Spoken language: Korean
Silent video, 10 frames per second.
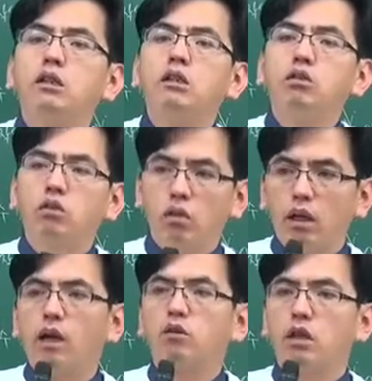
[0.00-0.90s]
증축을
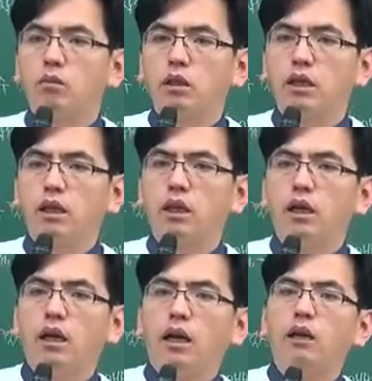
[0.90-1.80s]
하고자 합니다.
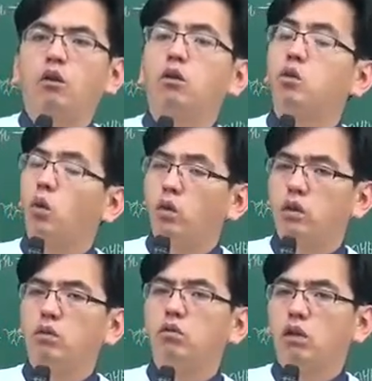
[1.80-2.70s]
학교는
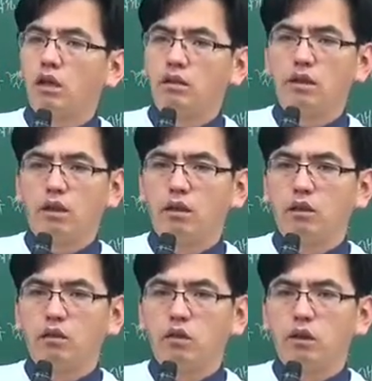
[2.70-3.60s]
도시군계
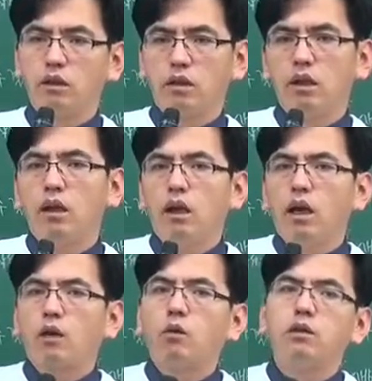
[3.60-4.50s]
시설이거든요. 그래서
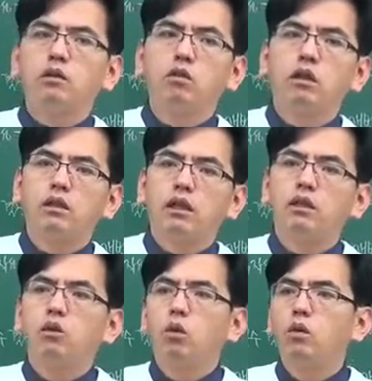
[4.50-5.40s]
학교를 증축할 때
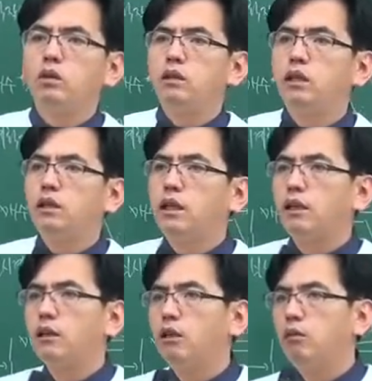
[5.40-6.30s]
그 토지에
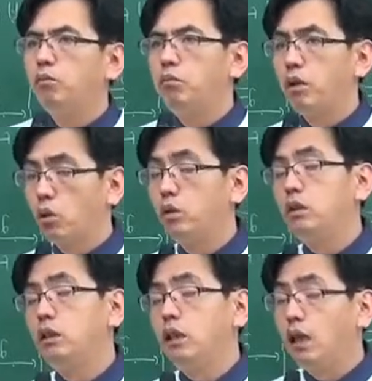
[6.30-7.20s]
따른 건폐,
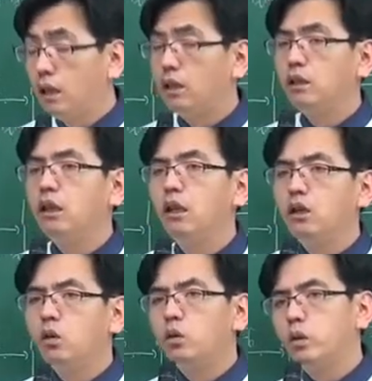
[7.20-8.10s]
토지에 있는
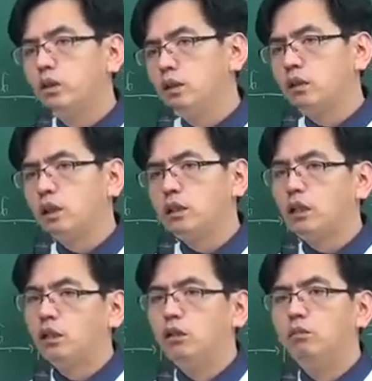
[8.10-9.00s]
용도 지역 등에
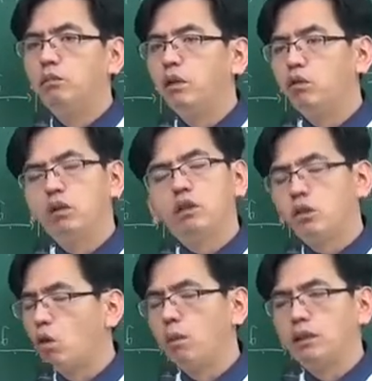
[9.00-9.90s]
따른 건폐를 규제
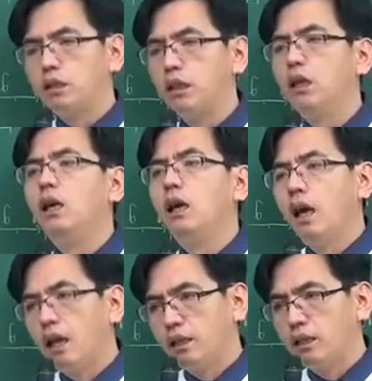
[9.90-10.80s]
적용받지
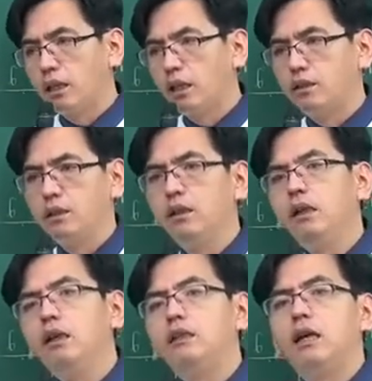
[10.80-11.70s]
않는다. 그래서
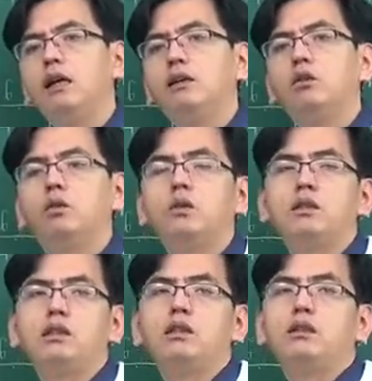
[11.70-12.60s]
자 용도
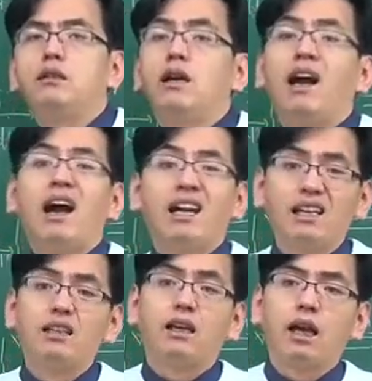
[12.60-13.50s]
지역
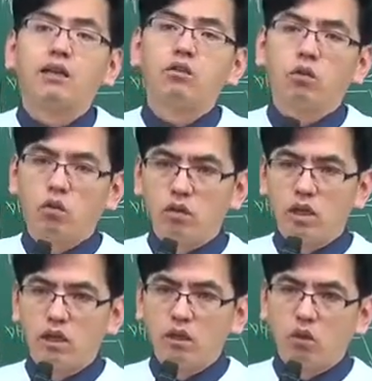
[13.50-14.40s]
안에서의 각종
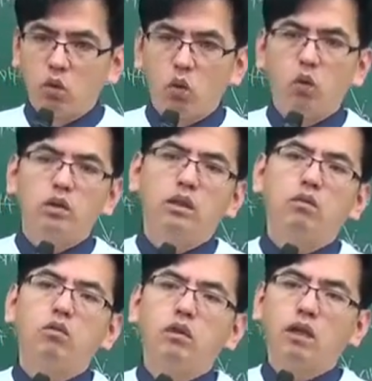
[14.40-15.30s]
규제는
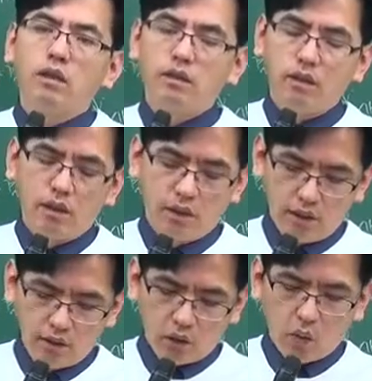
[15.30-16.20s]
도시군계 시설에
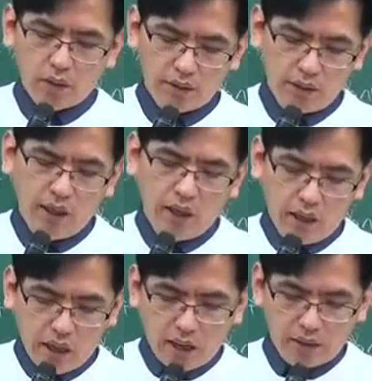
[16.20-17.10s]
선 적용하지
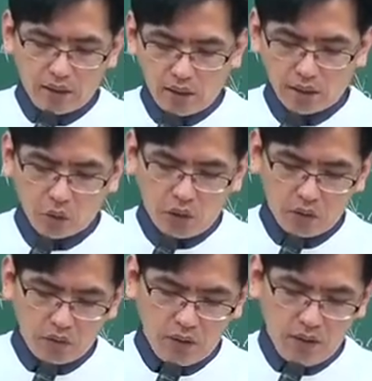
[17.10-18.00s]
않는다. 이렇게 되어
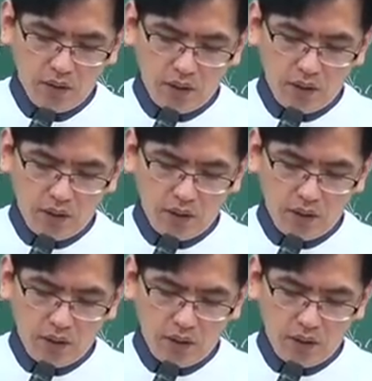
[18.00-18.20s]
있고요.